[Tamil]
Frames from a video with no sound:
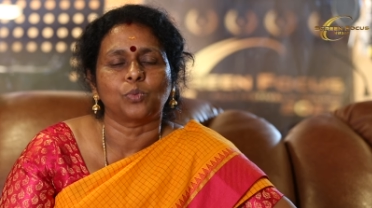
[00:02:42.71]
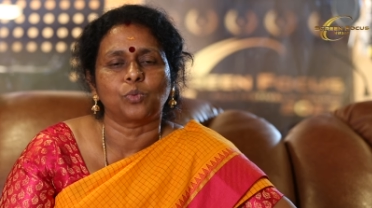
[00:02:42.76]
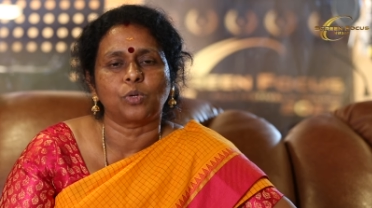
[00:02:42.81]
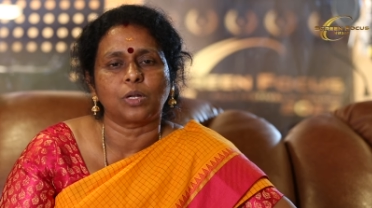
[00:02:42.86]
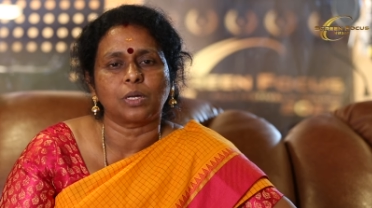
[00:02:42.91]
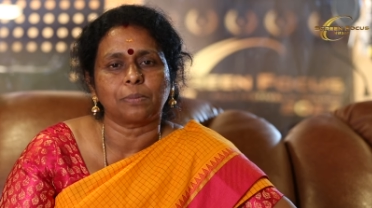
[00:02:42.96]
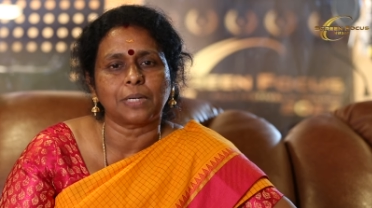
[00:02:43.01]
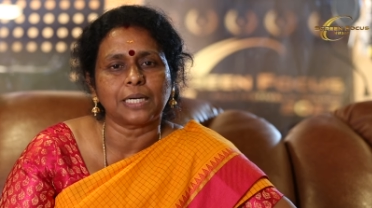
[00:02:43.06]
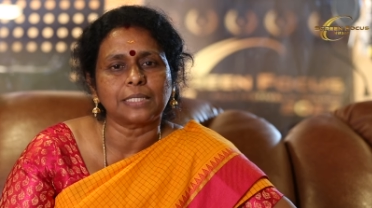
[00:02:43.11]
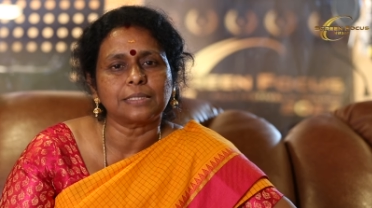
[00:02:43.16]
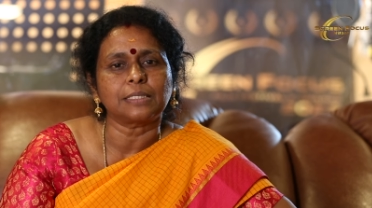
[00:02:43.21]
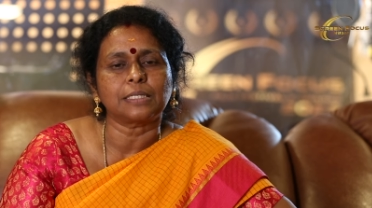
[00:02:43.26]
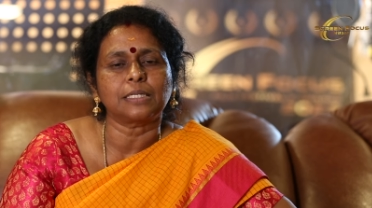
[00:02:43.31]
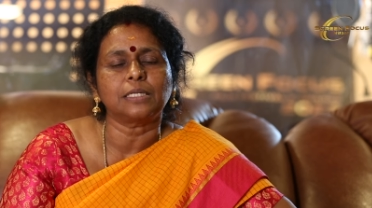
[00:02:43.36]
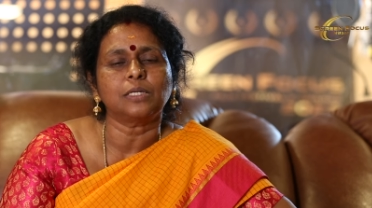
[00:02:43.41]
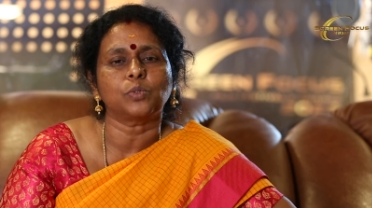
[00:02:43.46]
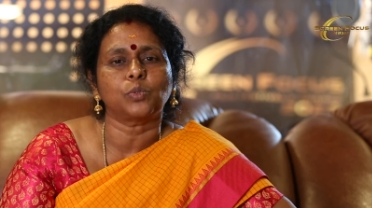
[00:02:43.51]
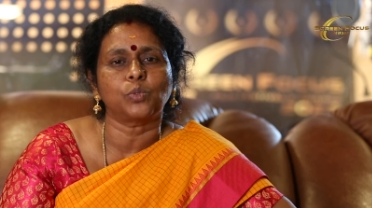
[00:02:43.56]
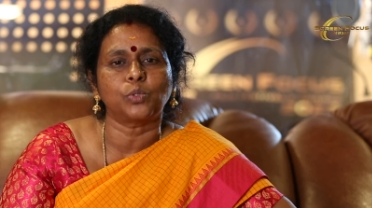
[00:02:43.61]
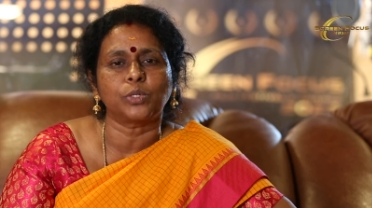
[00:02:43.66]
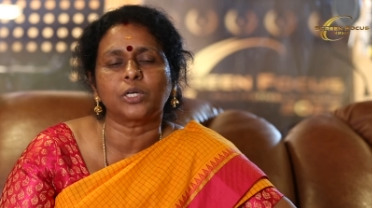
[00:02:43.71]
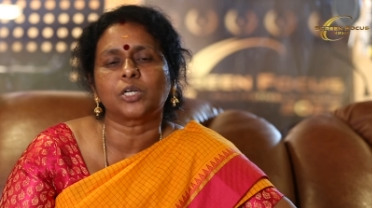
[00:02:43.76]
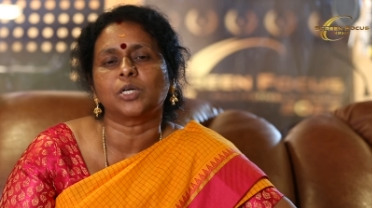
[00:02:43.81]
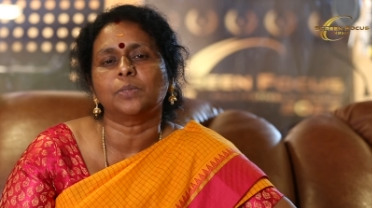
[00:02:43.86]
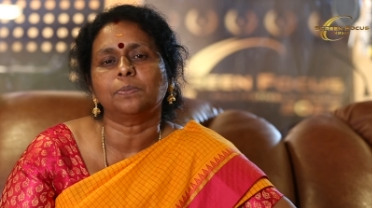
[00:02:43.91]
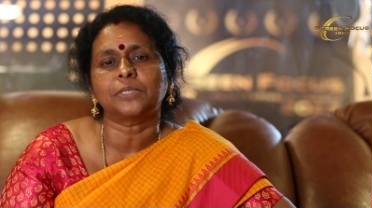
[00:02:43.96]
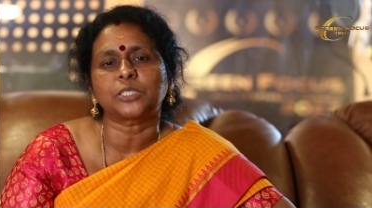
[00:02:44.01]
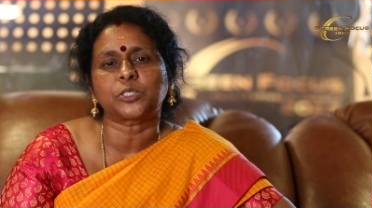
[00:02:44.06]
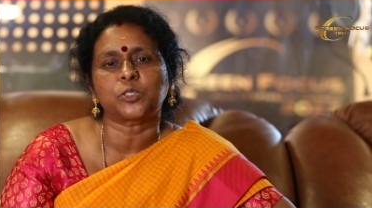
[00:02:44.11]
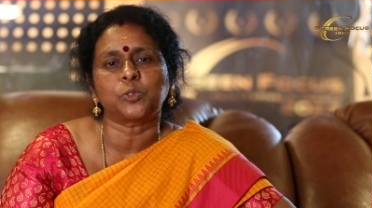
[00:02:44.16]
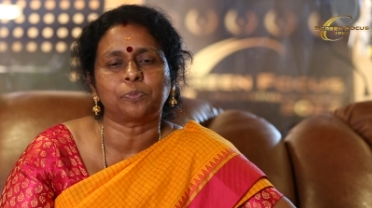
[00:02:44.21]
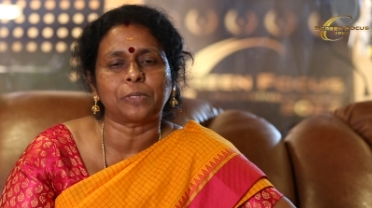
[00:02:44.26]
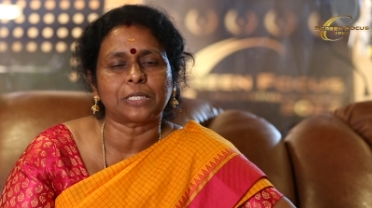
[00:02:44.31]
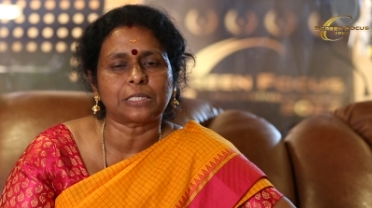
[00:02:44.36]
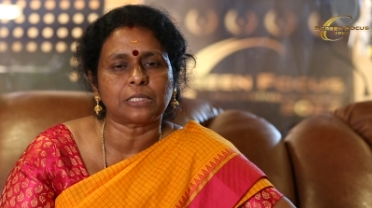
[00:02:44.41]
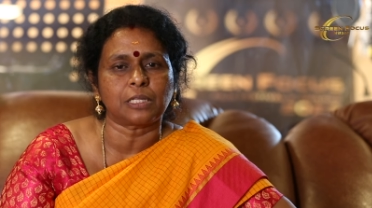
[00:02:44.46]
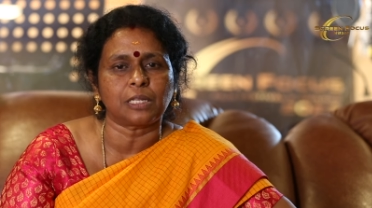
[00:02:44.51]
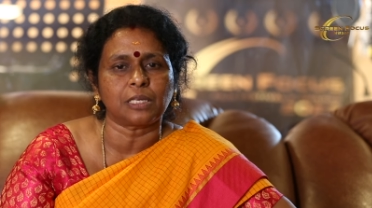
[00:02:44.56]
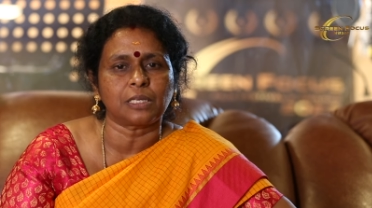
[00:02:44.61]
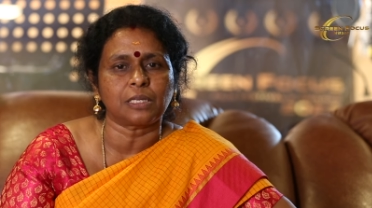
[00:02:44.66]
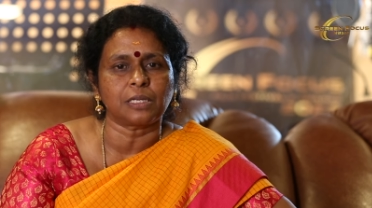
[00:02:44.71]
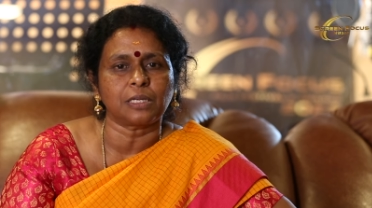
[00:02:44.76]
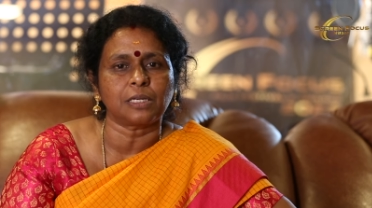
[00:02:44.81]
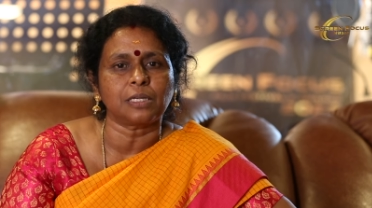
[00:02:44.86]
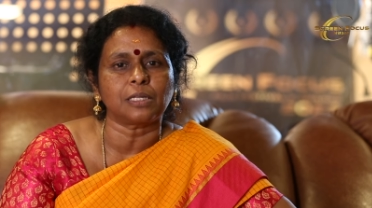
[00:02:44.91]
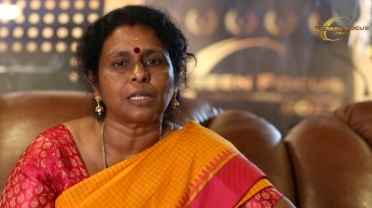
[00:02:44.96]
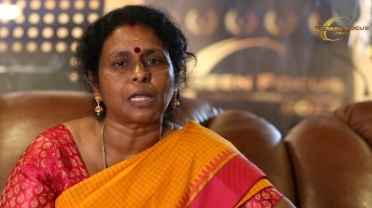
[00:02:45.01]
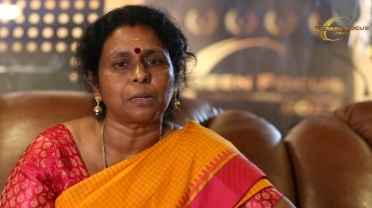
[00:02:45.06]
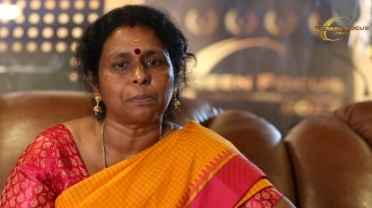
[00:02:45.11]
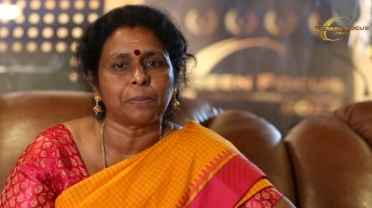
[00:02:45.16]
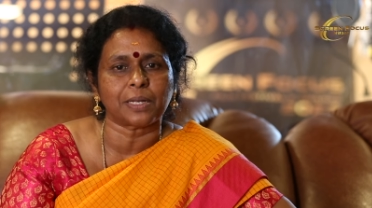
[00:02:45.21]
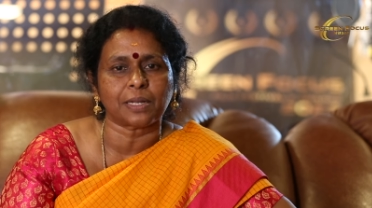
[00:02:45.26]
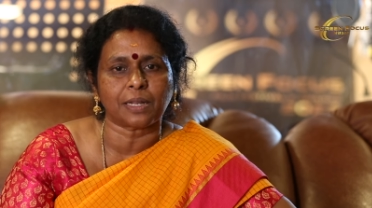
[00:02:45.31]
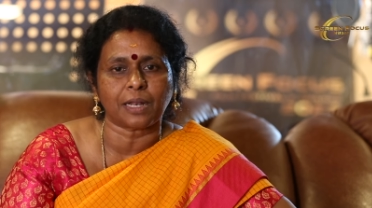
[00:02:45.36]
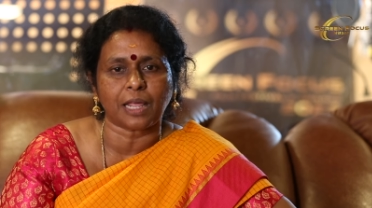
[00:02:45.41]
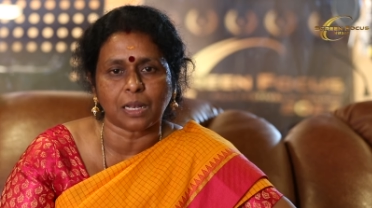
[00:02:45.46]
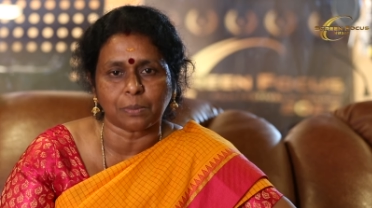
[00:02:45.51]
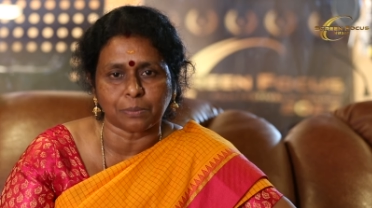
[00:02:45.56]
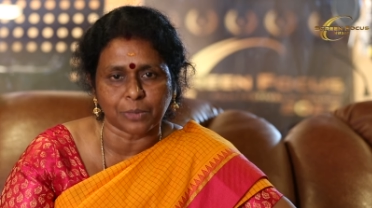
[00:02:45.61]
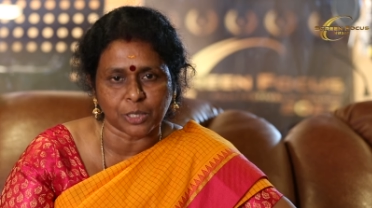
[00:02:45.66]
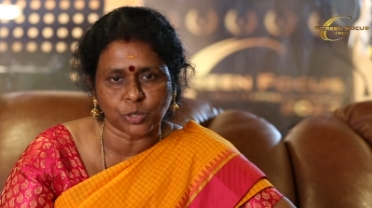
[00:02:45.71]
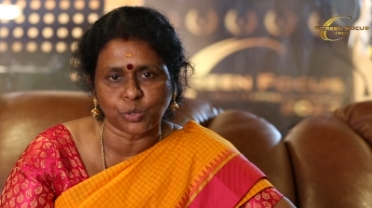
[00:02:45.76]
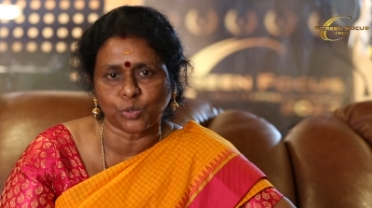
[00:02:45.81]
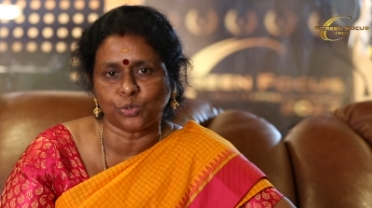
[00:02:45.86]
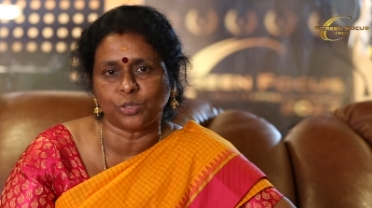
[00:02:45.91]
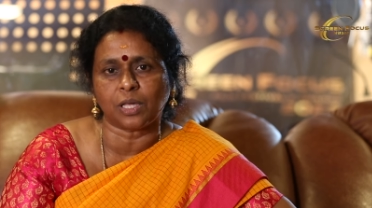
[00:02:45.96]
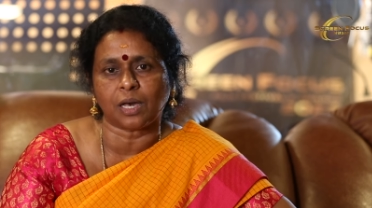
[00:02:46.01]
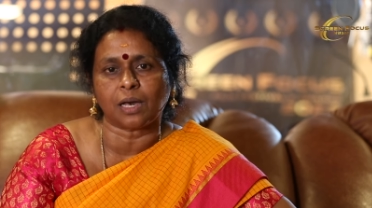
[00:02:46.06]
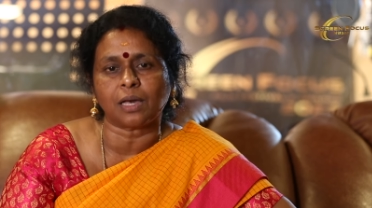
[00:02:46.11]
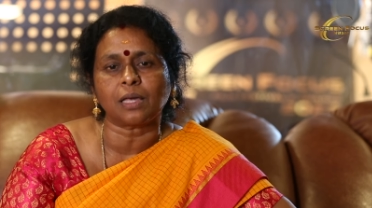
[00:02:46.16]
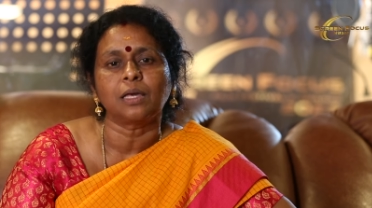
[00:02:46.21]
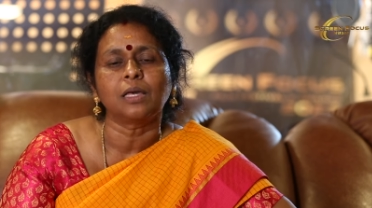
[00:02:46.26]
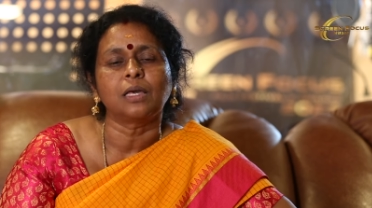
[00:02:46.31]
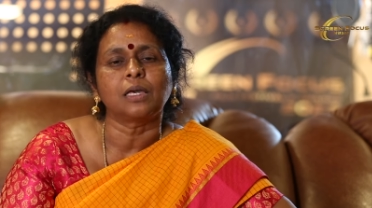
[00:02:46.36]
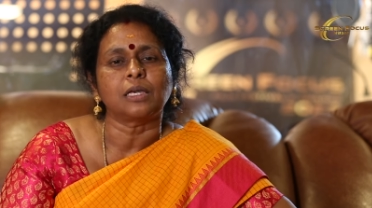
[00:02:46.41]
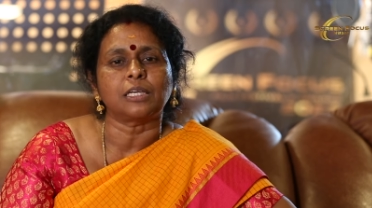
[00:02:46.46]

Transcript: உங்களை மாதிரி ஊடகம் மற்றும் பத்திரிகை நண்பர்களால் மட்டும்தான்